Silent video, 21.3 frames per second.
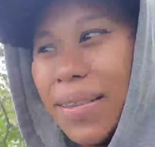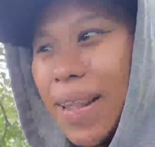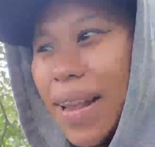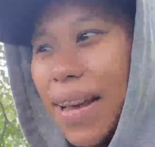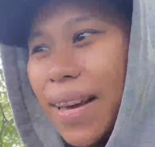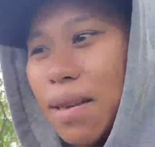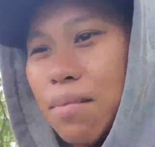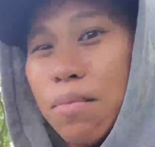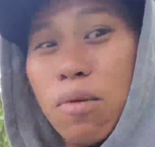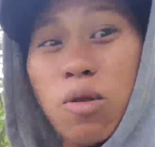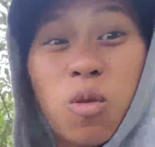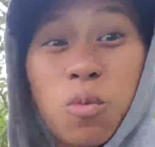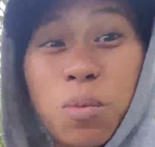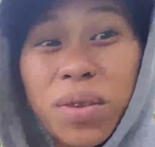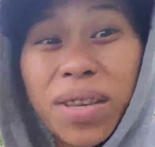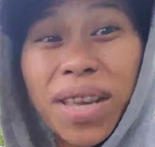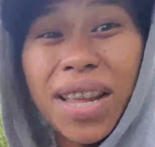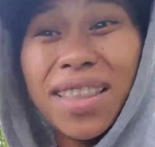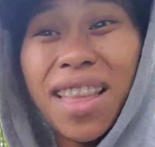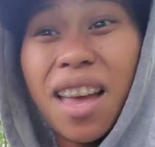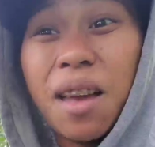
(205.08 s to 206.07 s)
sila kaya mag
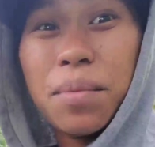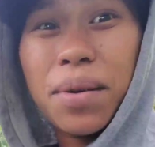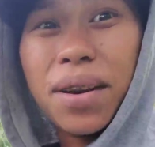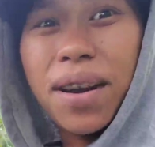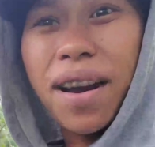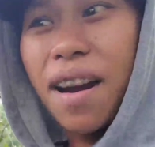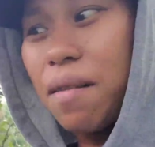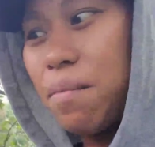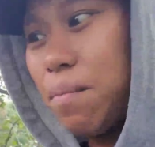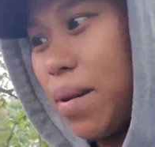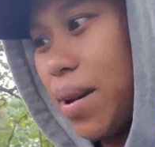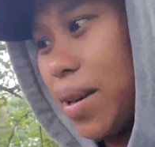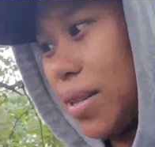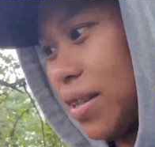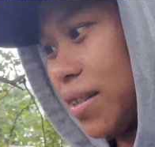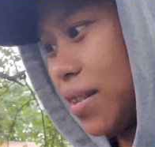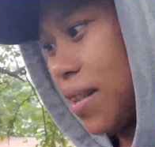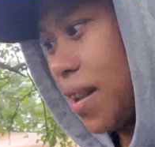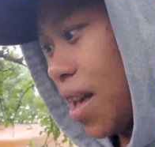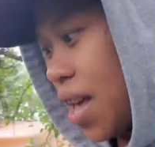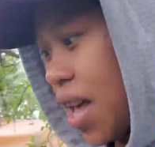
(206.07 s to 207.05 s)
na tayo
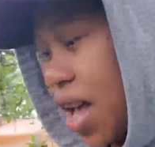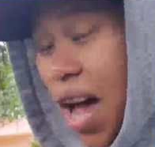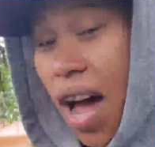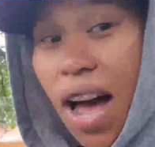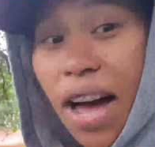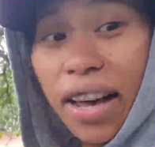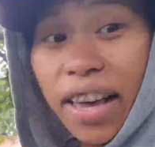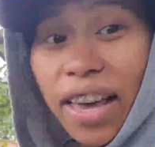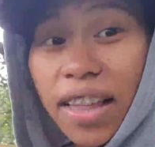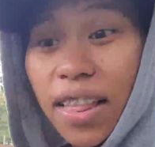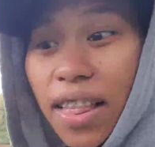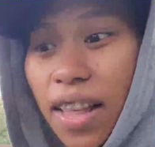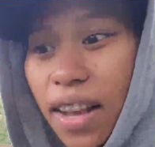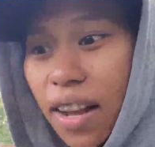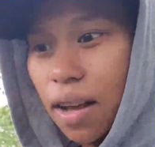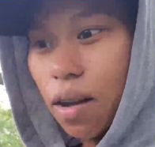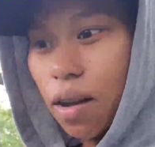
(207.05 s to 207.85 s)
magharvest harvest Akyat lang